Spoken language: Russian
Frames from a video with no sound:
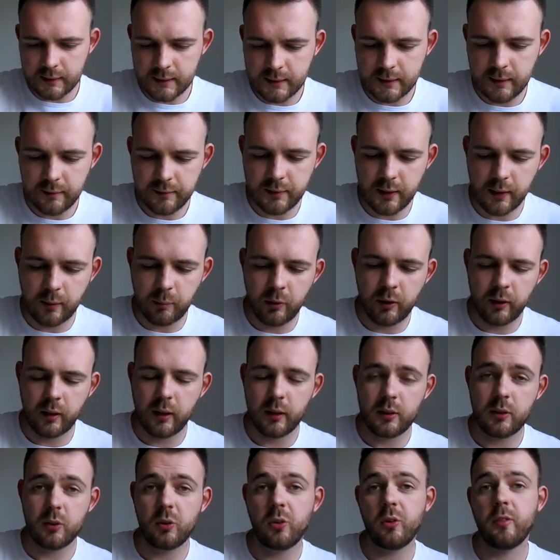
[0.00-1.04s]
Завтрак мой
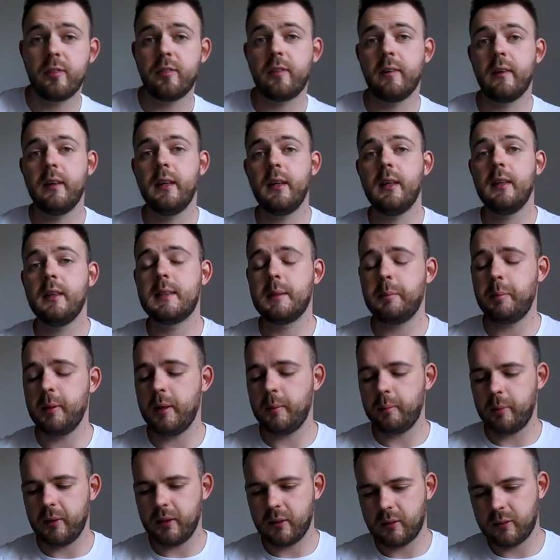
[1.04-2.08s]
готов, и
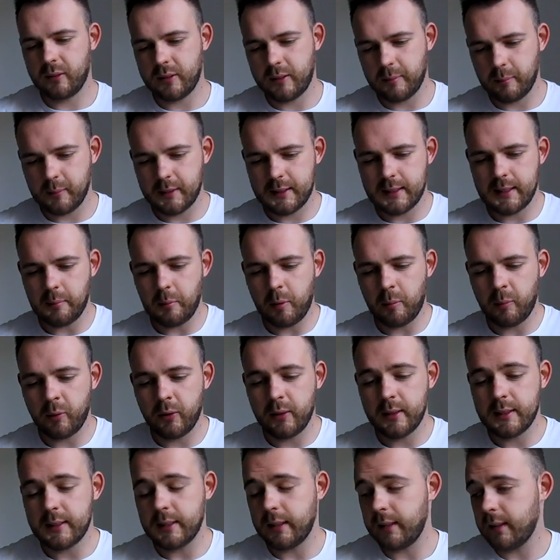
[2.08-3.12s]
теперь переходим к самому
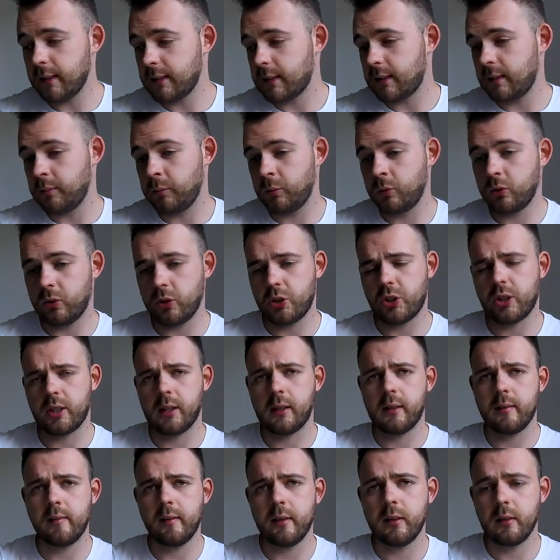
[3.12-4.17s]
интересному, то, что
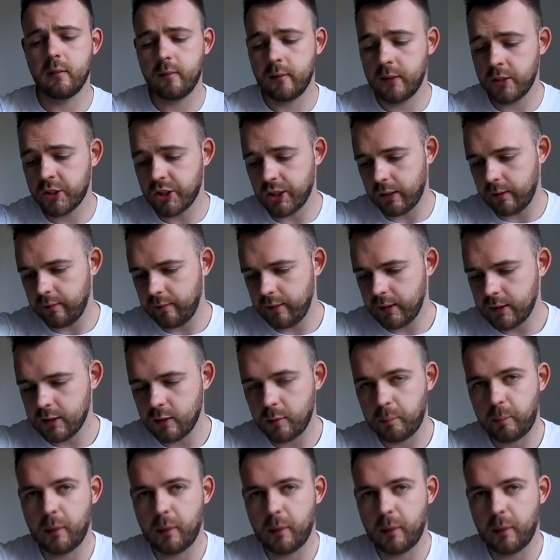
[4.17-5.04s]
я говорил в начале видео.